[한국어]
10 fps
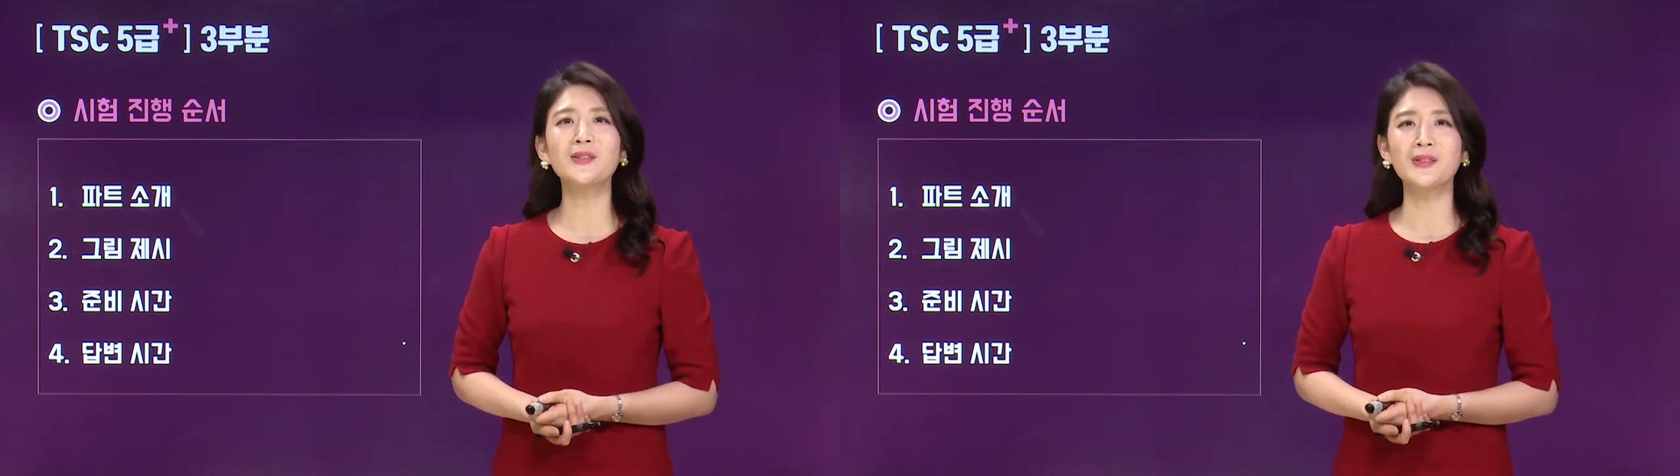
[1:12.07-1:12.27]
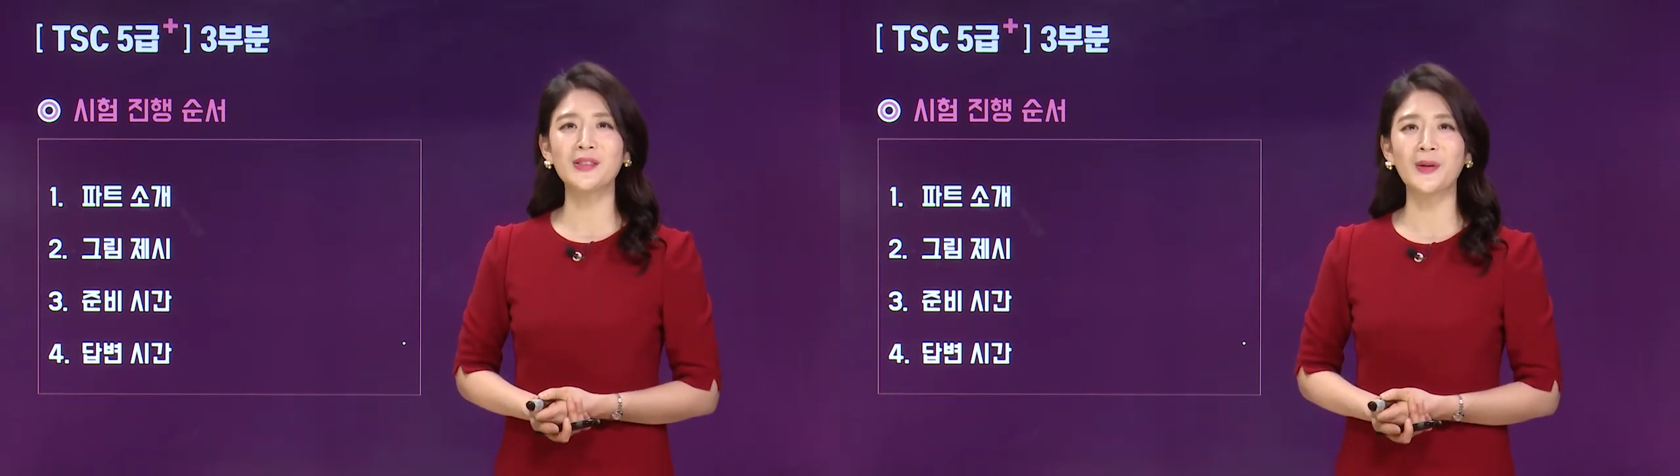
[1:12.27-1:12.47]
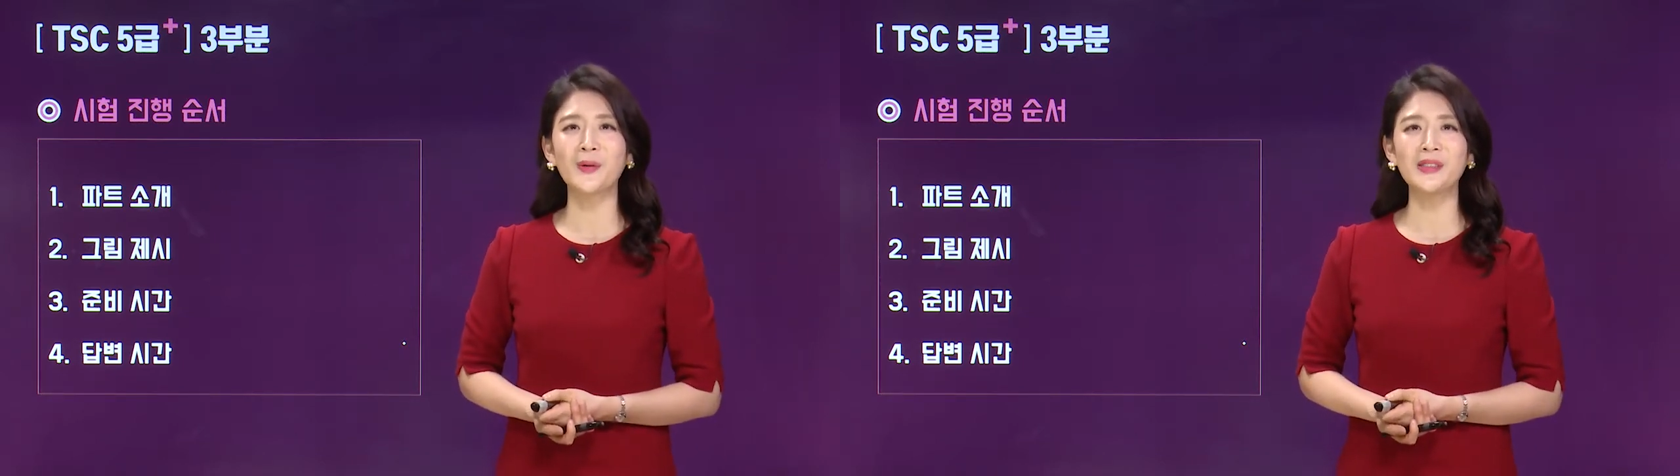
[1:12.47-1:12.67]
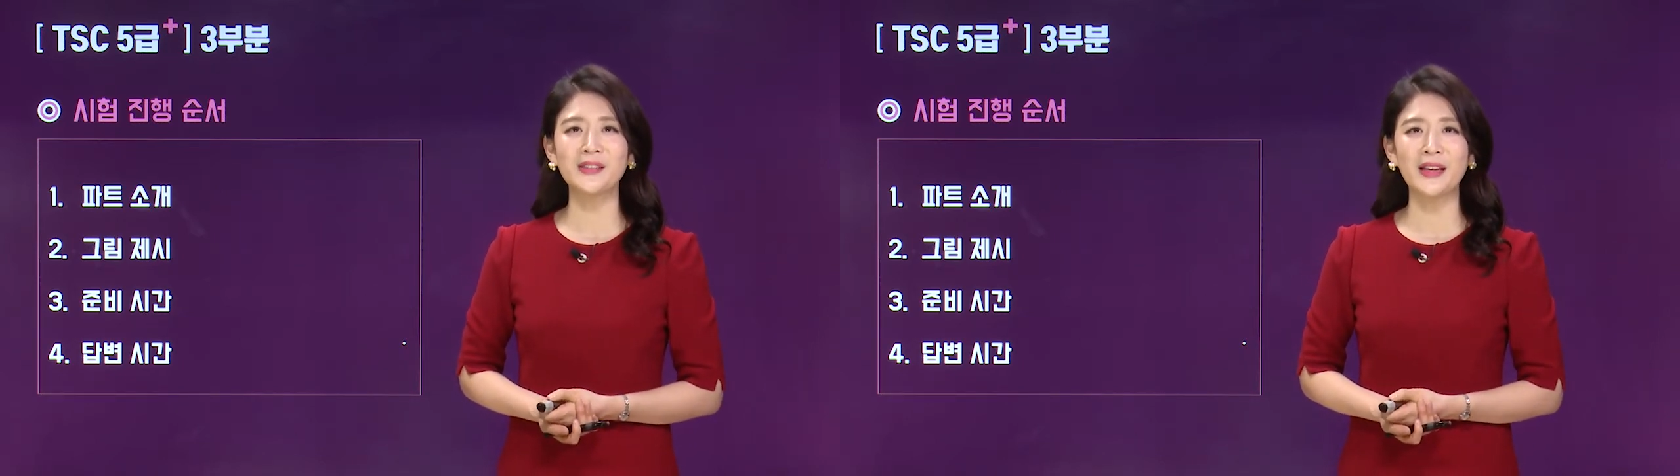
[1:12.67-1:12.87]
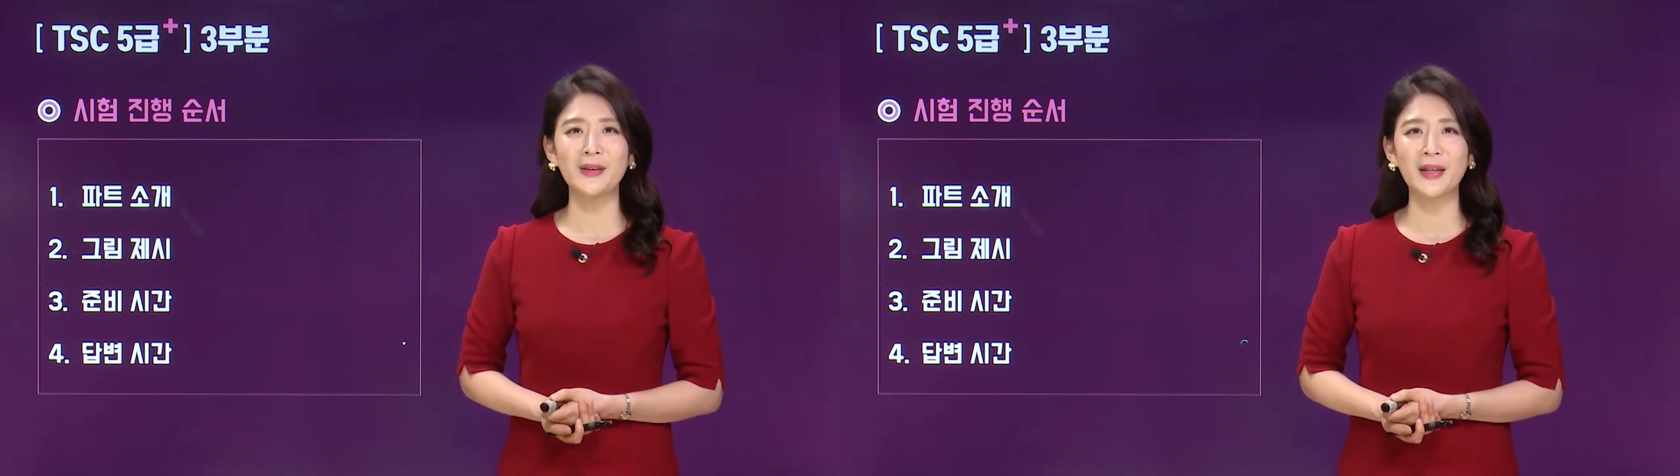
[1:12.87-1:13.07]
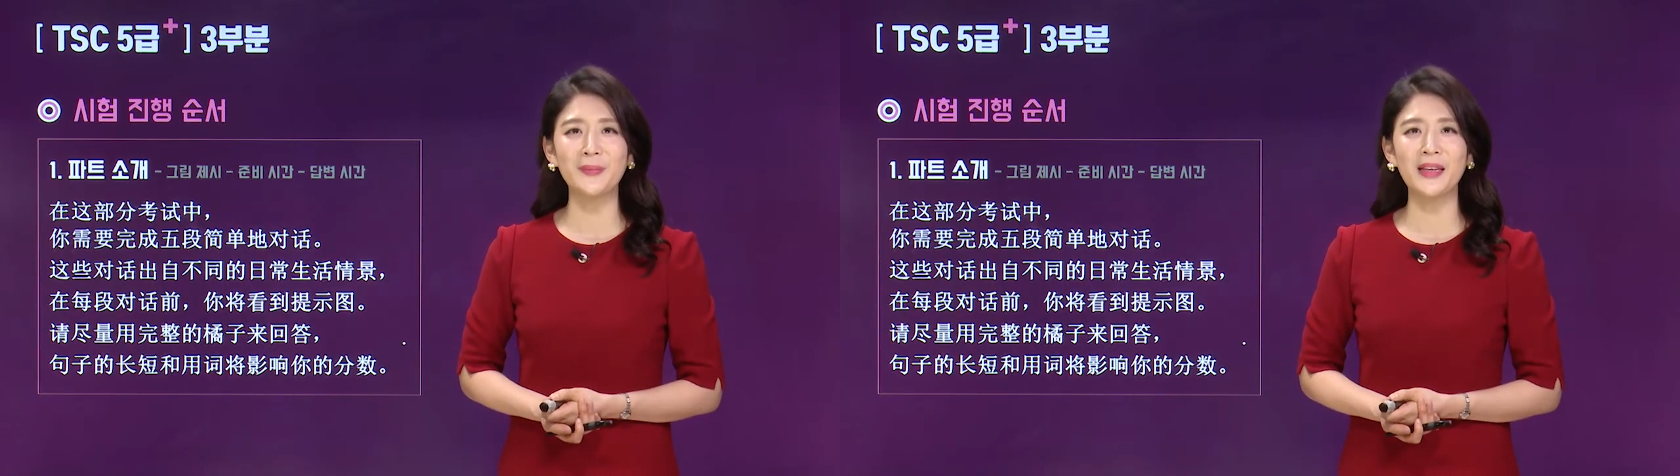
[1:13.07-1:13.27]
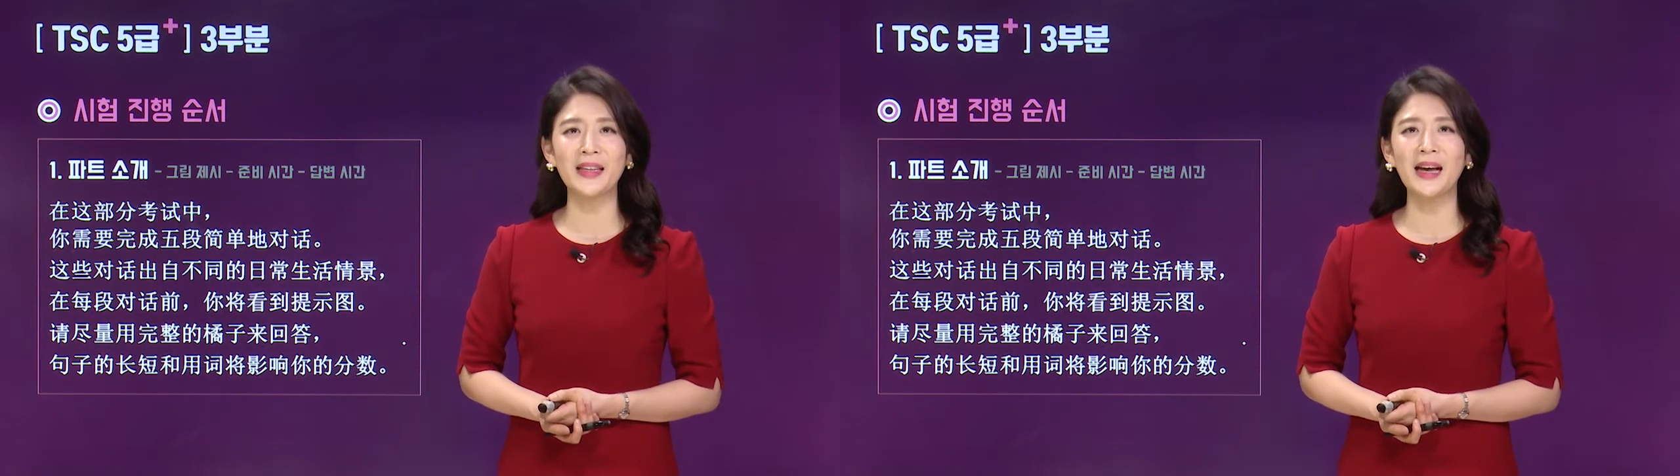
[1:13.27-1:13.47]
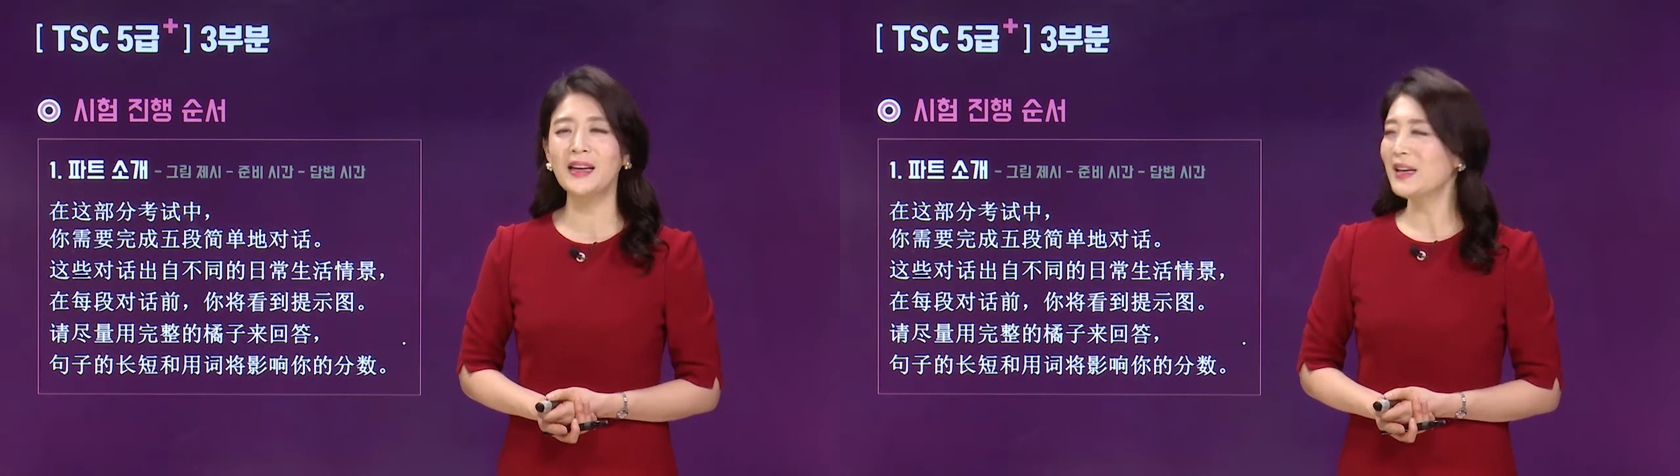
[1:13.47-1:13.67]
순서로 진행이
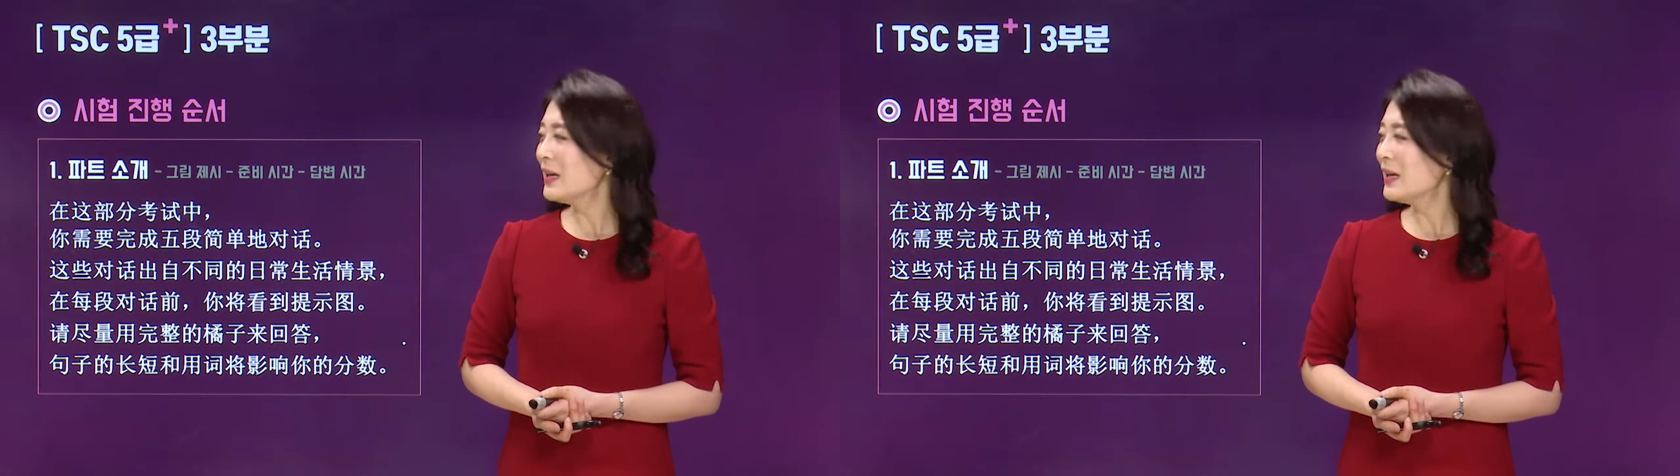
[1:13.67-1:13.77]
됩니다.